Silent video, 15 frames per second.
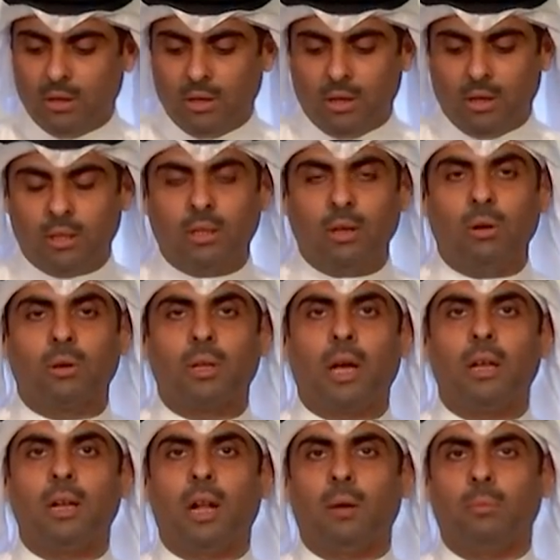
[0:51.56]
حتى لو
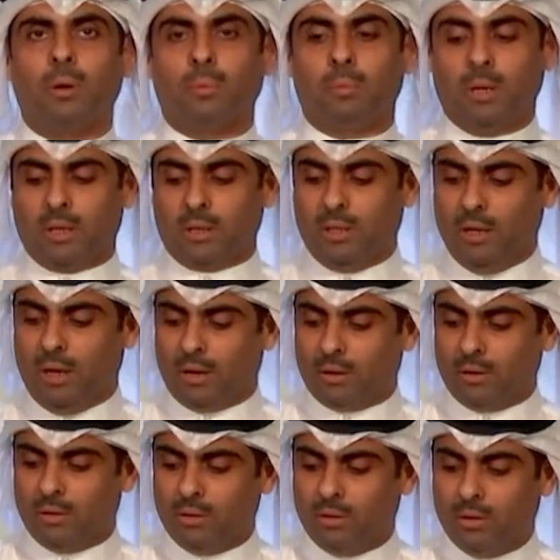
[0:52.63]
كان الأمر بالاختيار
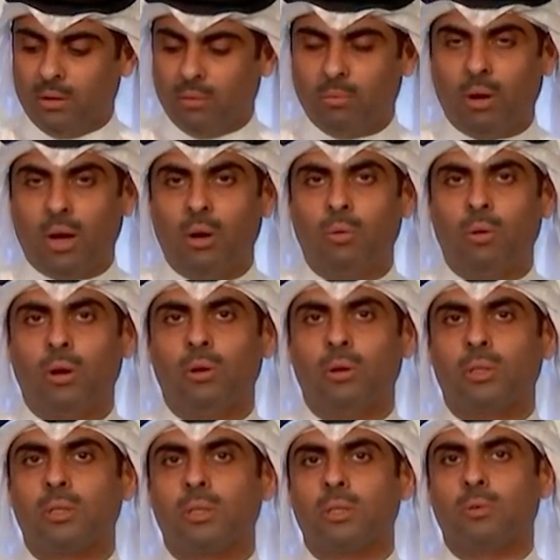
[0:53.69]
ما هو
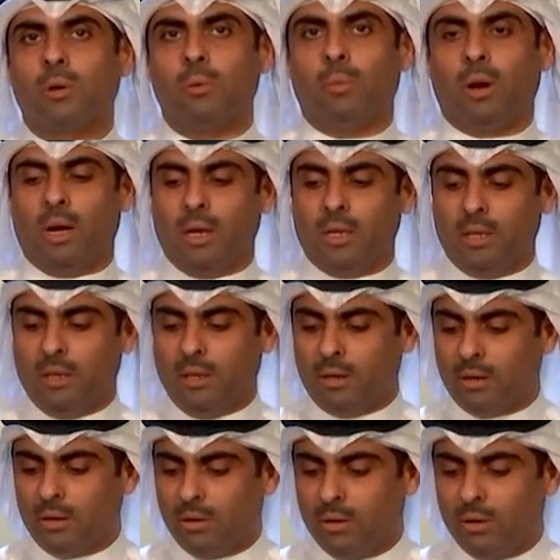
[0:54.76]
الأسس
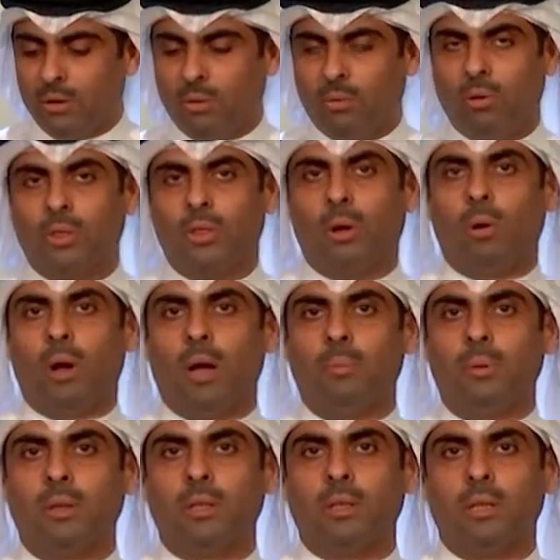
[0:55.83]
والمعايير
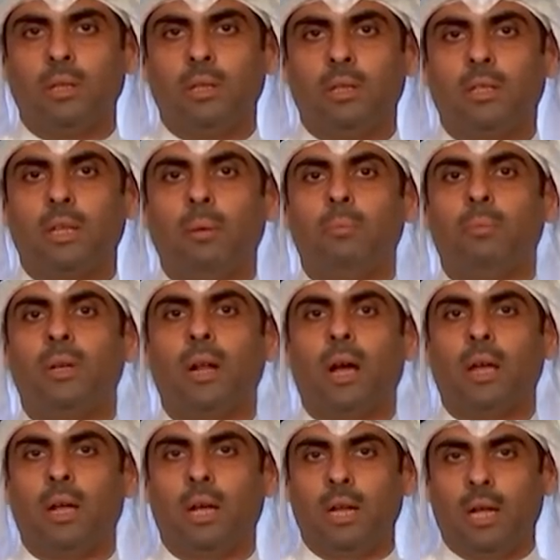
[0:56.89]
والضوابط يتم
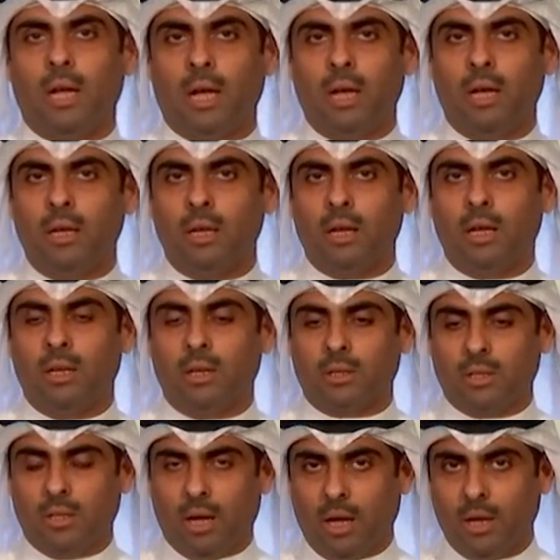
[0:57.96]
بناء عليها
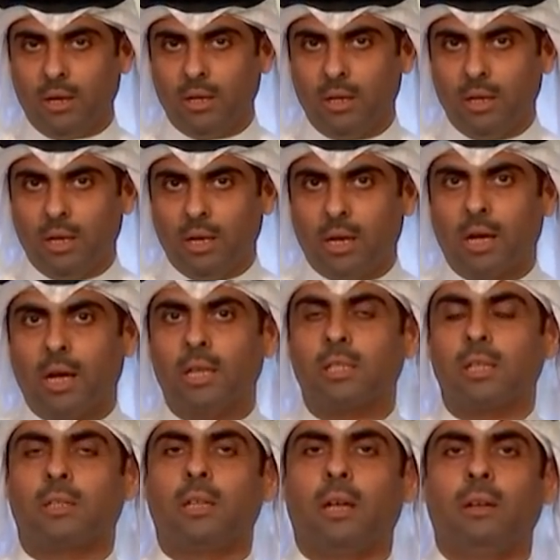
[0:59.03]
الاختيار
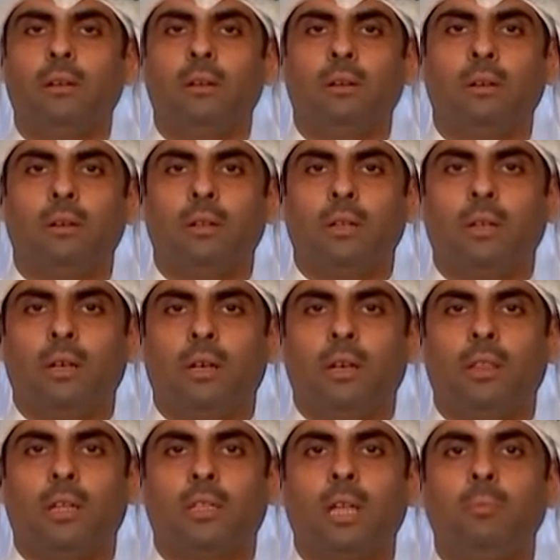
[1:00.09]
خاصة
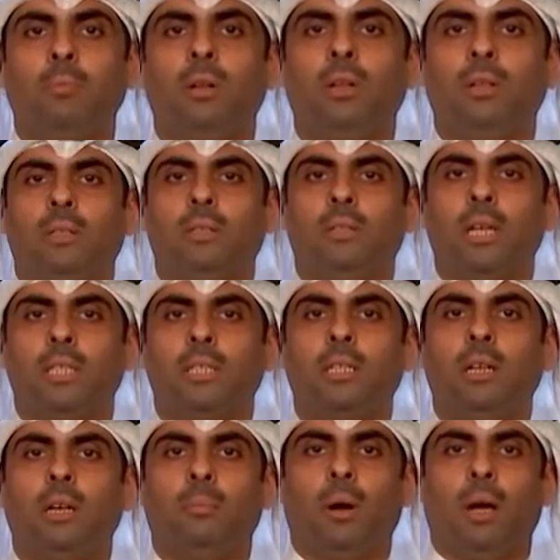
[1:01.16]
إذا تم دش
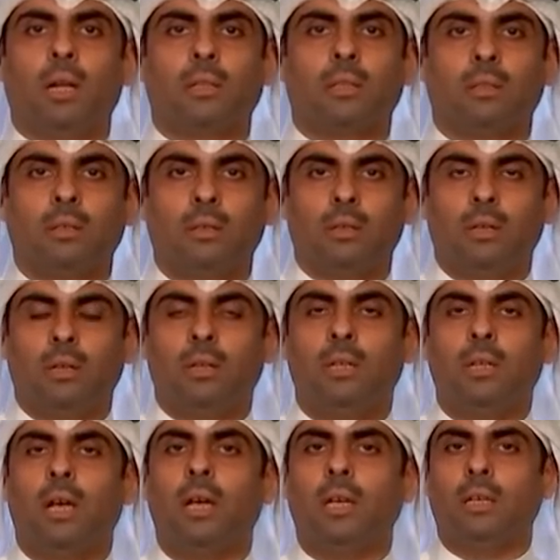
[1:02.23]
الإحباط
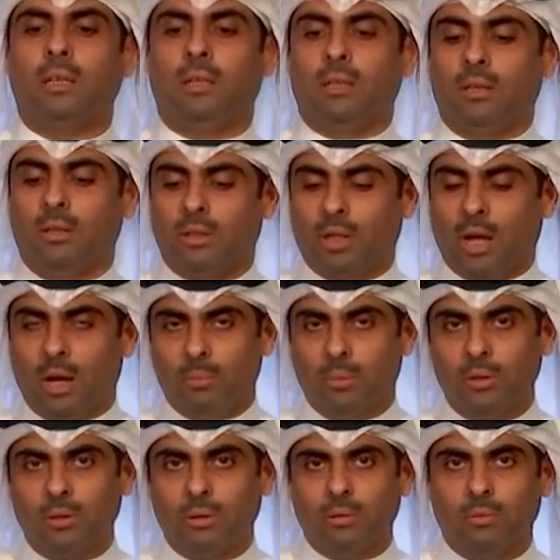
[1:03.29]
لأي
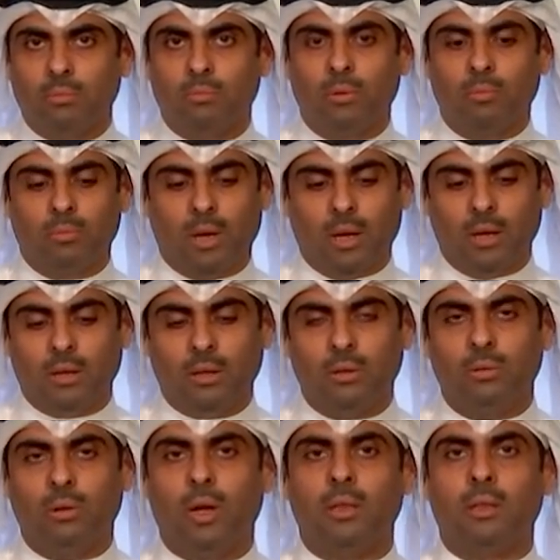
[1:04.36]
ضابط مما
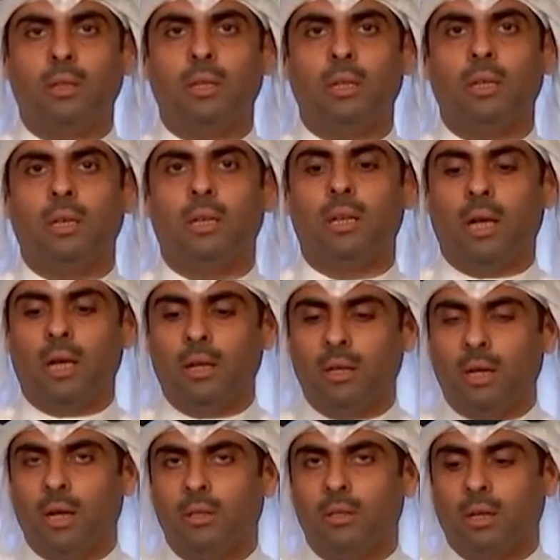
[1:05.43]
يؤدي إلى
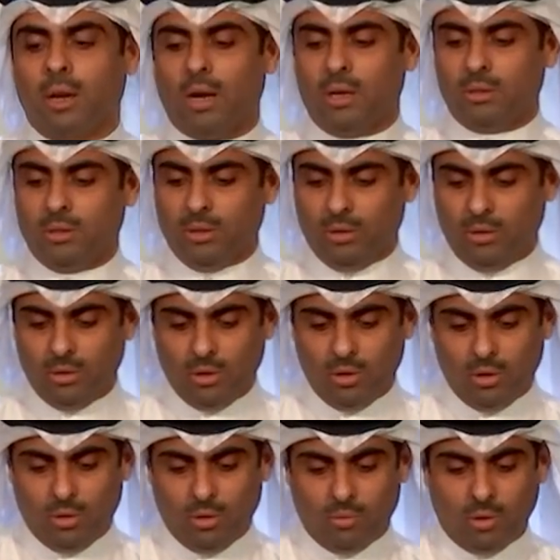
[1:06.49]
التراجع
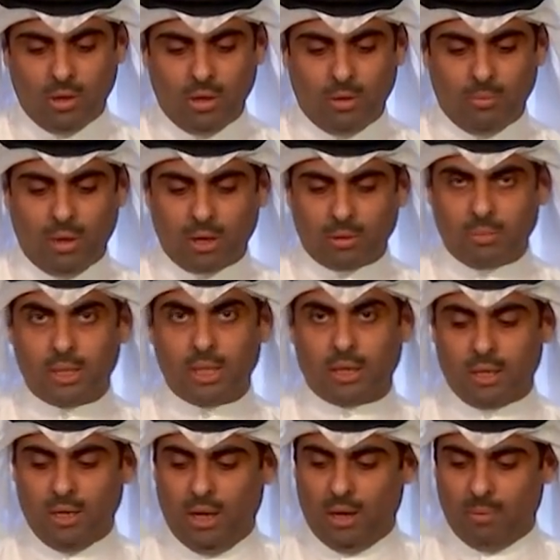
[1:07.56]
والإحباط
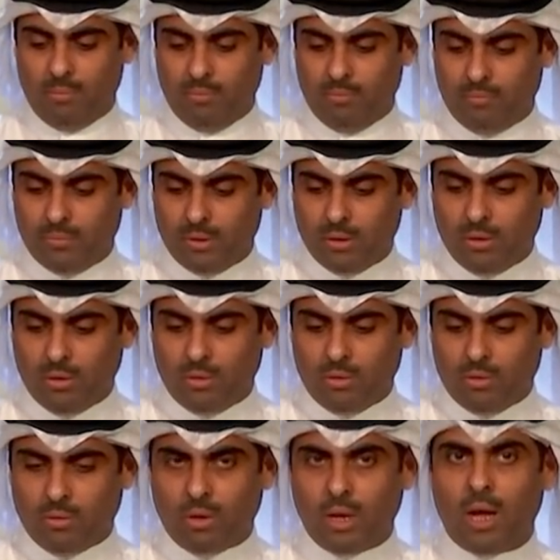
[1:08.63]
بشكل عام
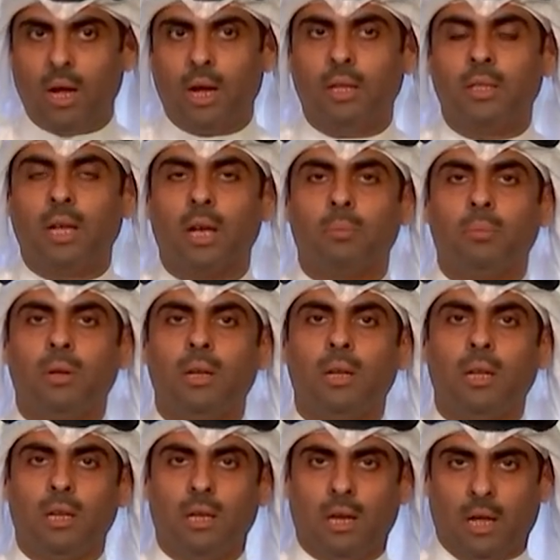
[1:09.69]
ولا أحد يقبل
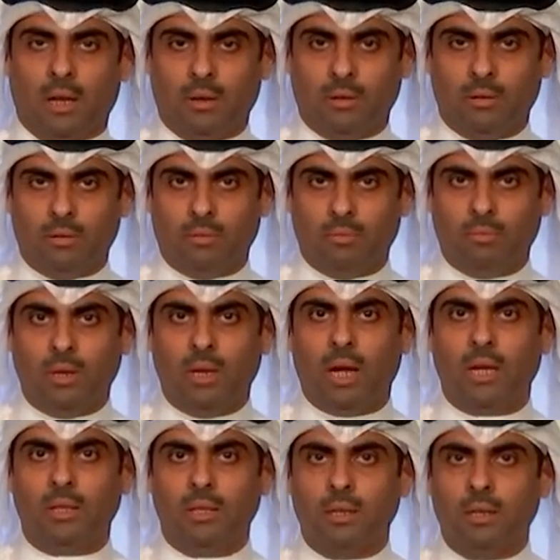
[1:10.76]
إلا
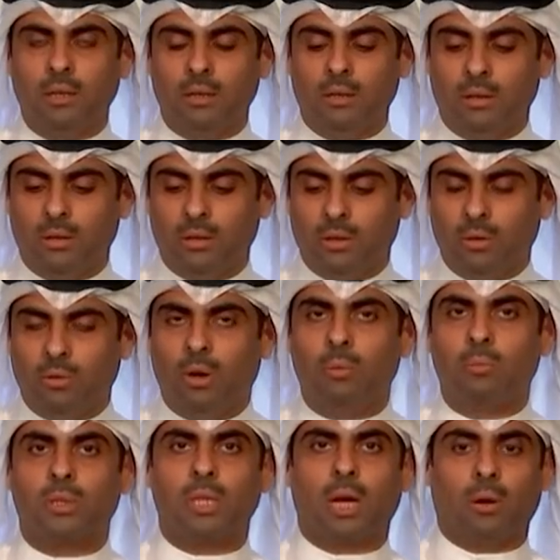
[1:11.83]
بالعدل
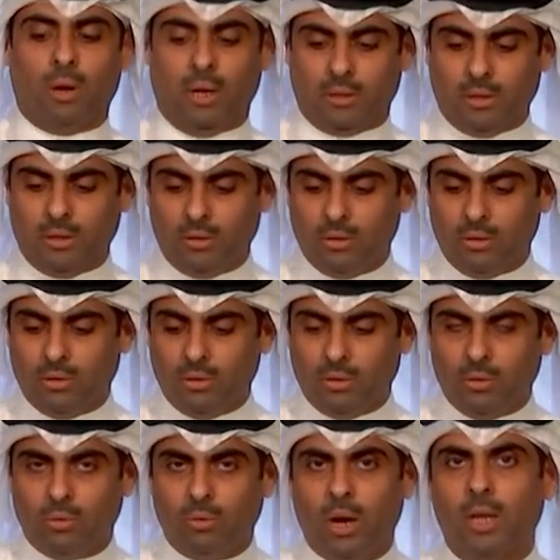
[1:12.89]
والمساواة
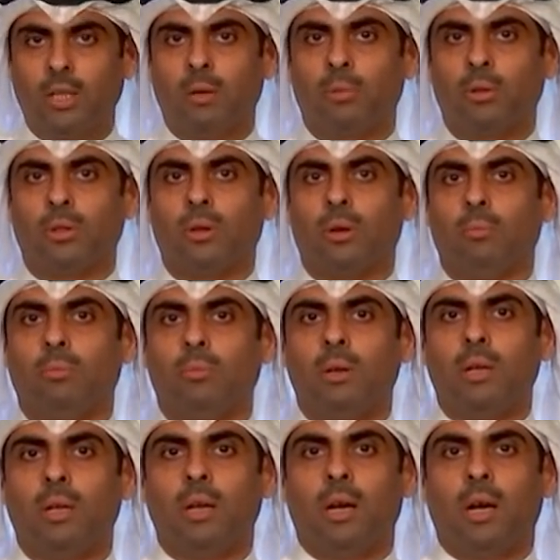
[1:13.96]
وعدم الظلم
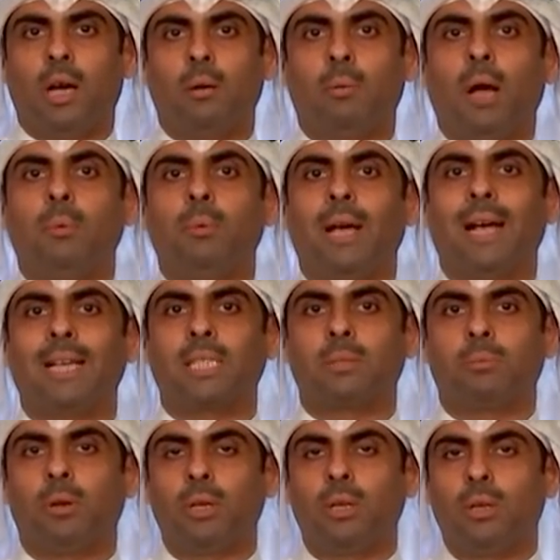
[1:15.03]
أنا ما أبي
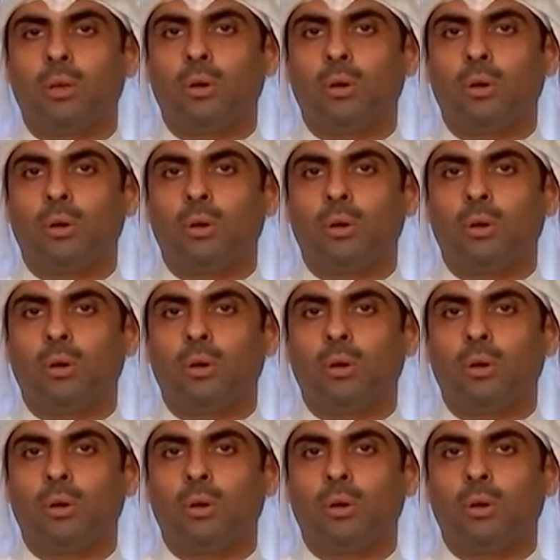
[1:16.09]
أسبق